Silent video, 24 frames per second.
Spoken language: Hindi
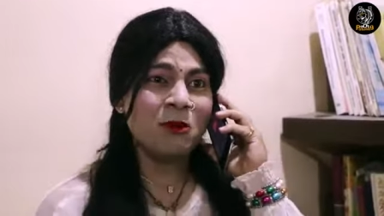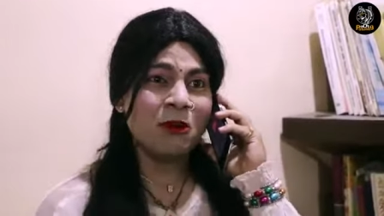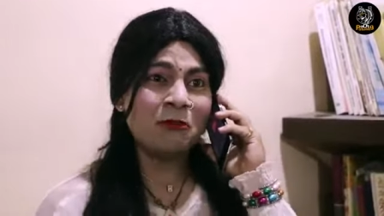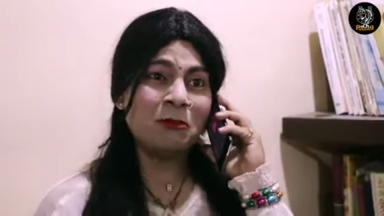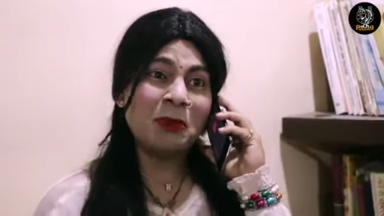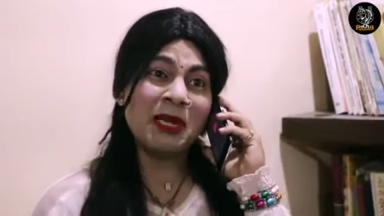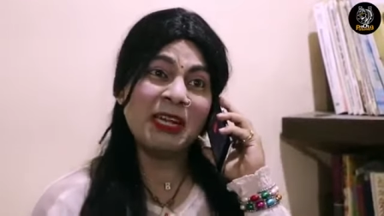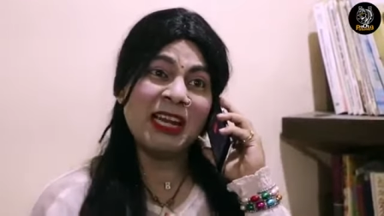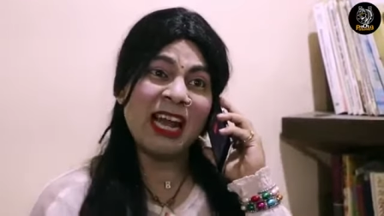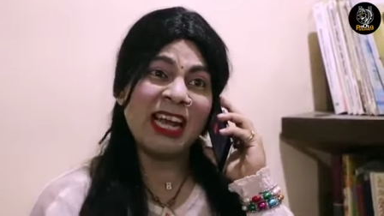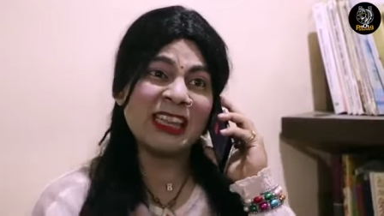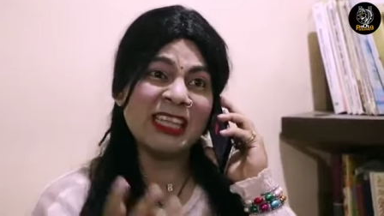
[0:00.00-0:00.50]
और
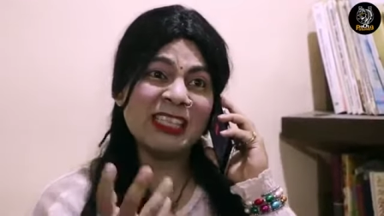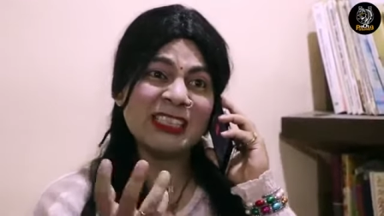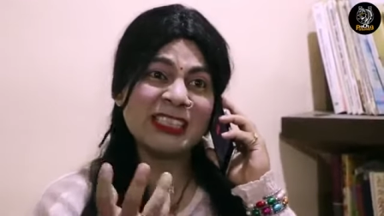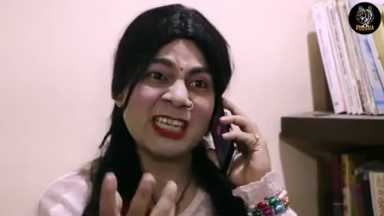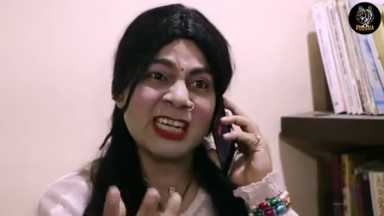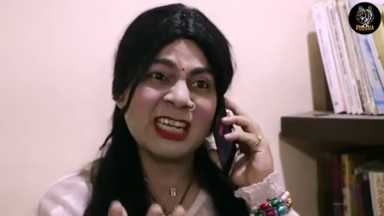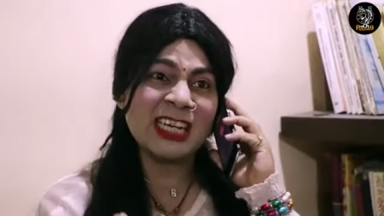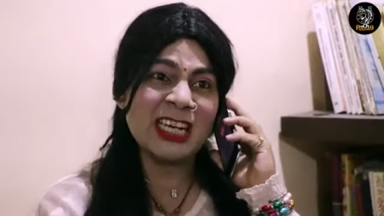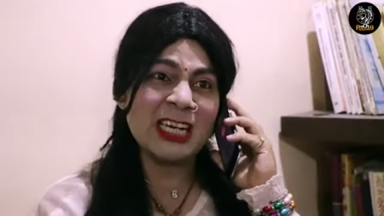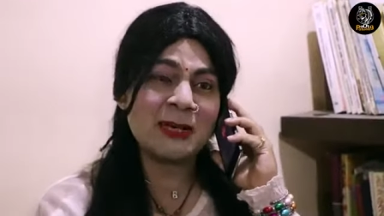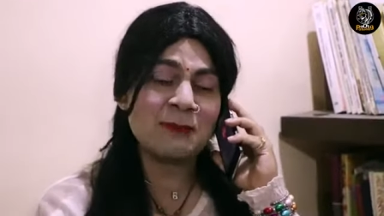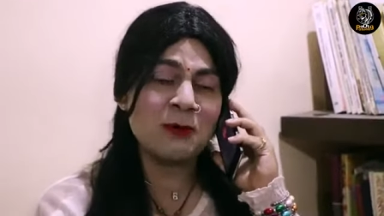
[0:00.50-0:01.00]
फिर एक दिन
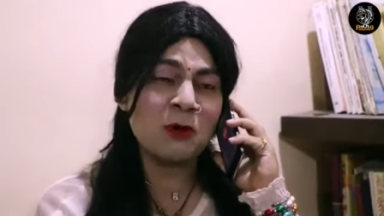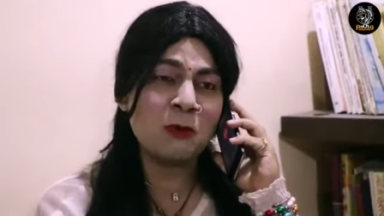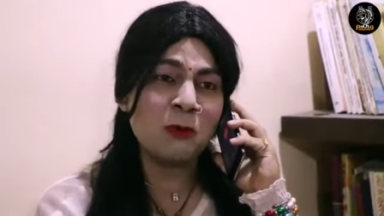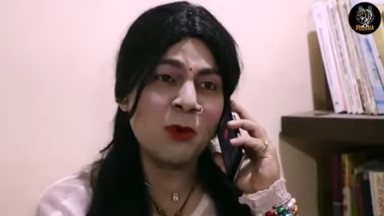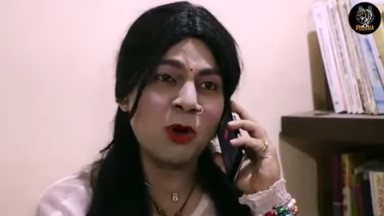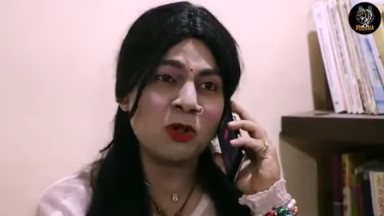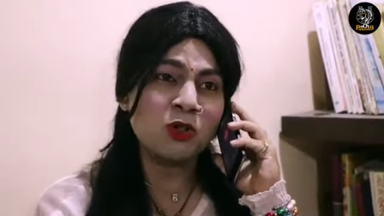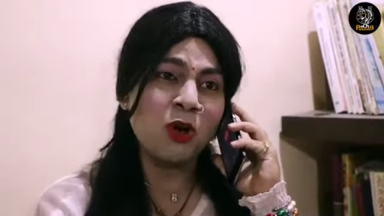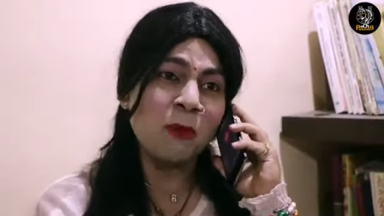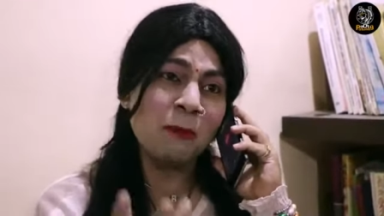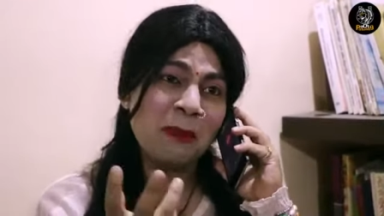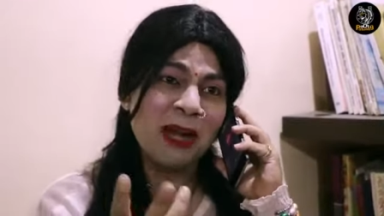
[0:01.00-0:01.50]
संकल्प को
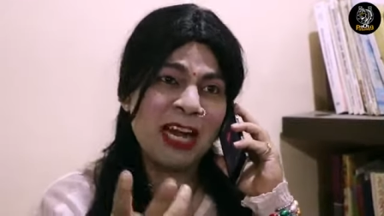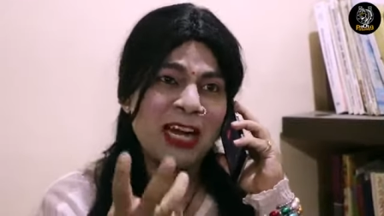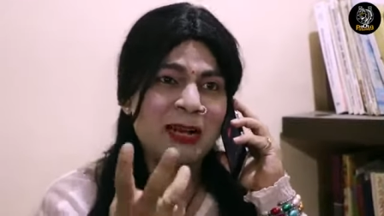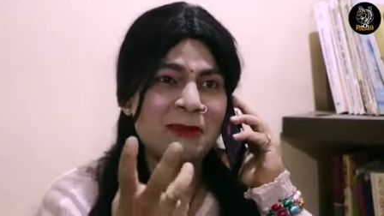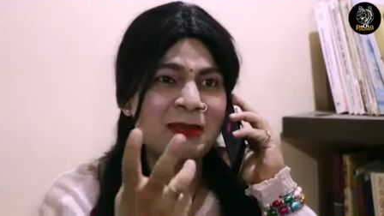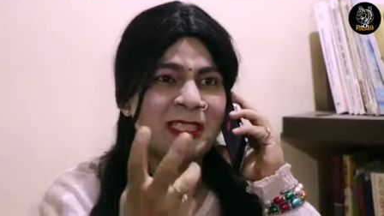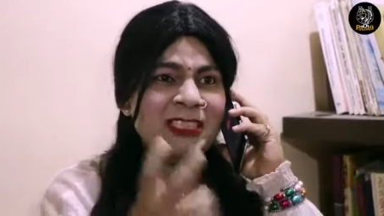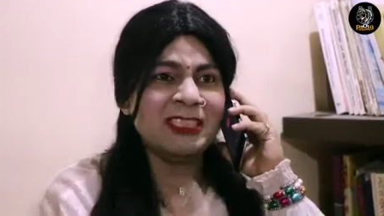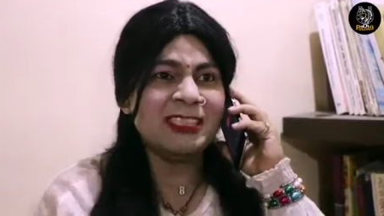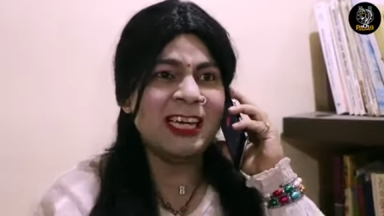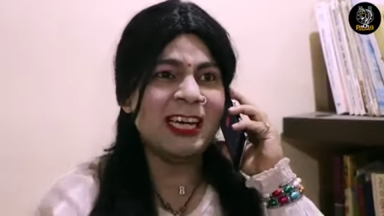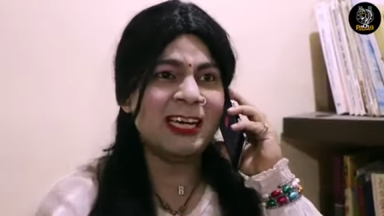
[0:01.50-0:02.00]
पौधो
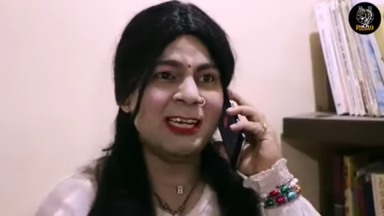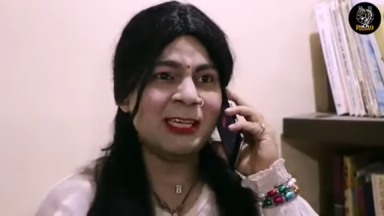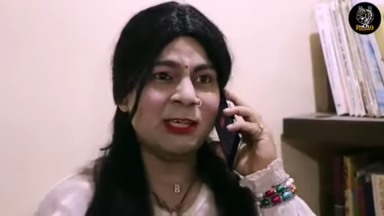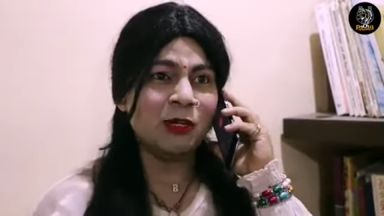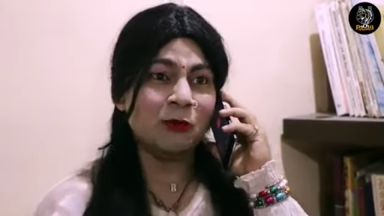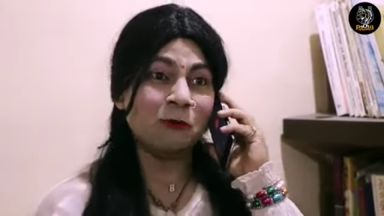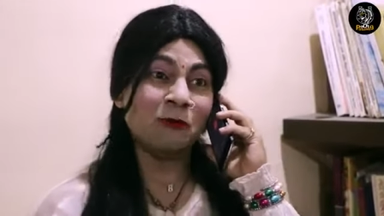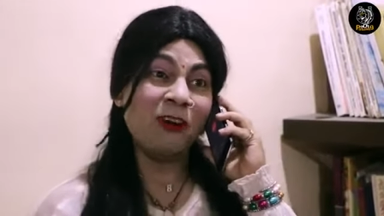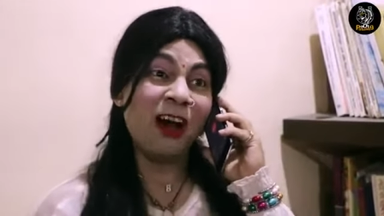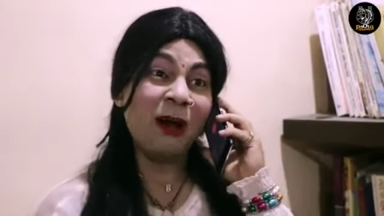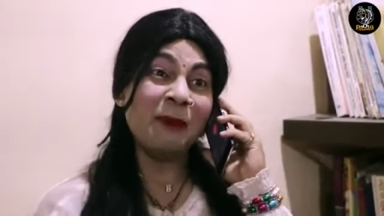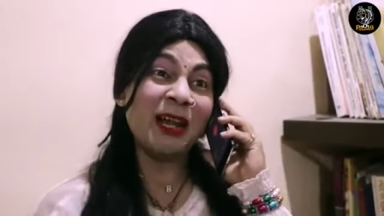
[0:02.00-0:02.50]
पेड़ बन
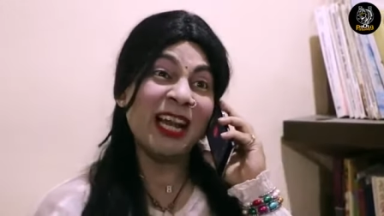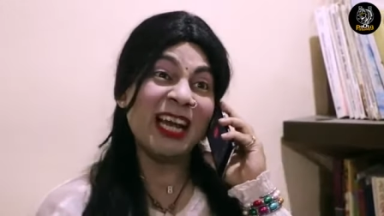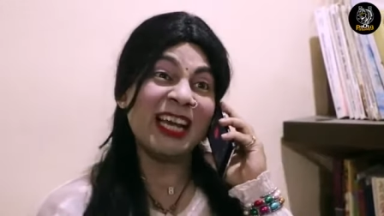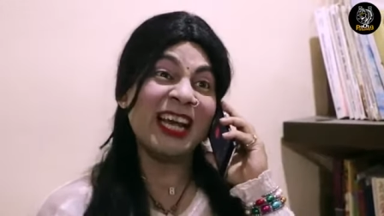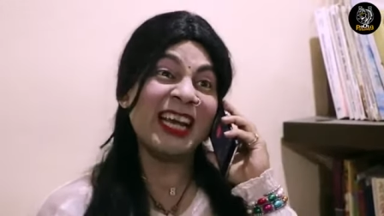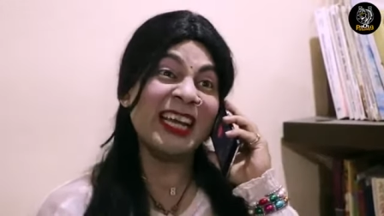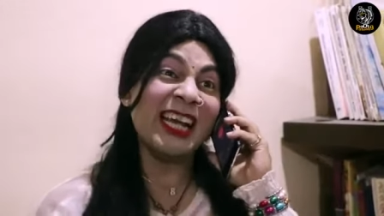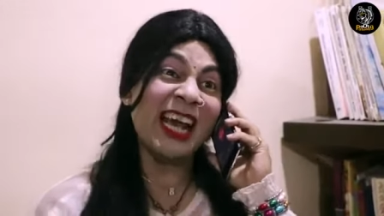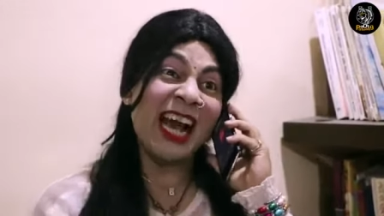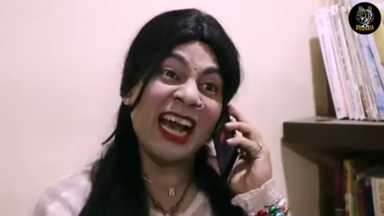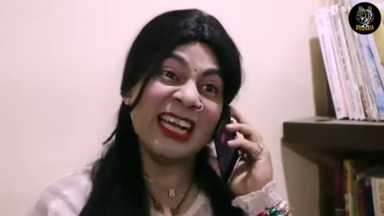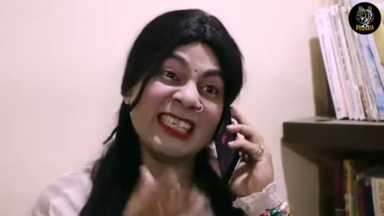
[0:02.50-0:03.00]
जाएगा और वहां में
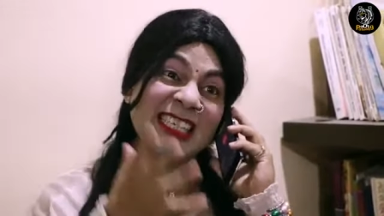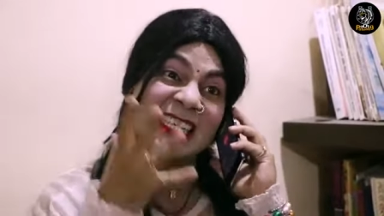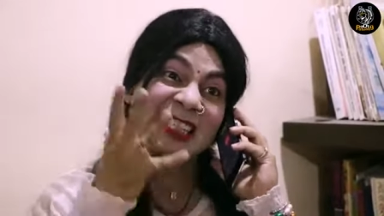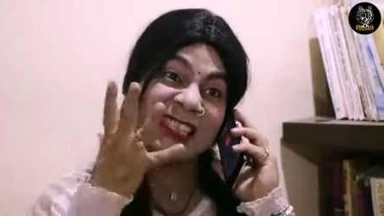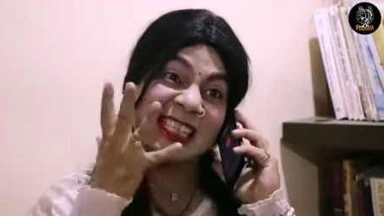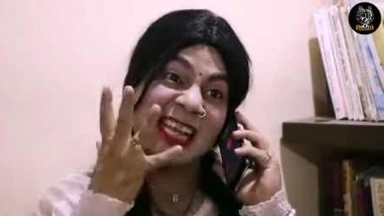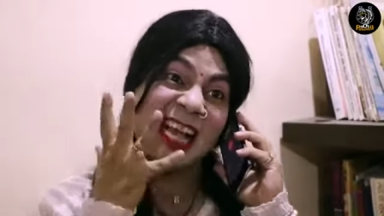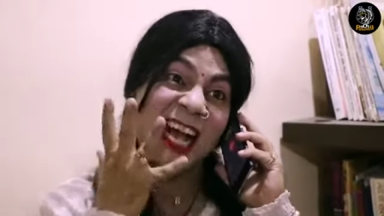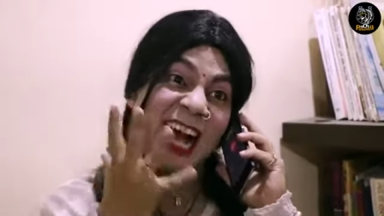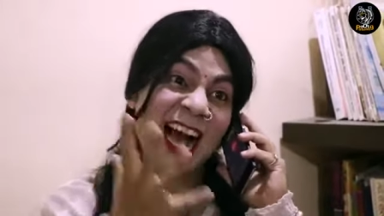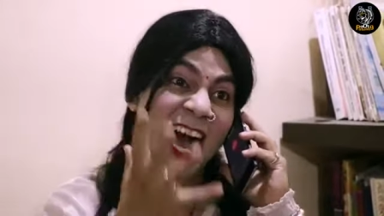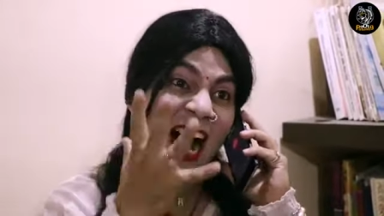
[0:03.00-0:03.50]
लगेंगे
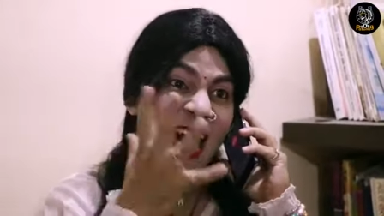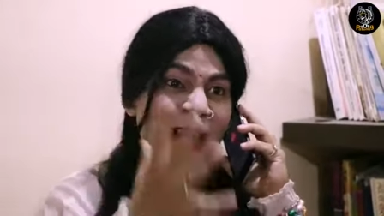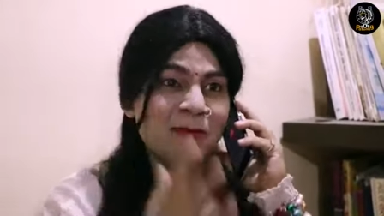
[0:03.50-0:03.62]
आईएएस के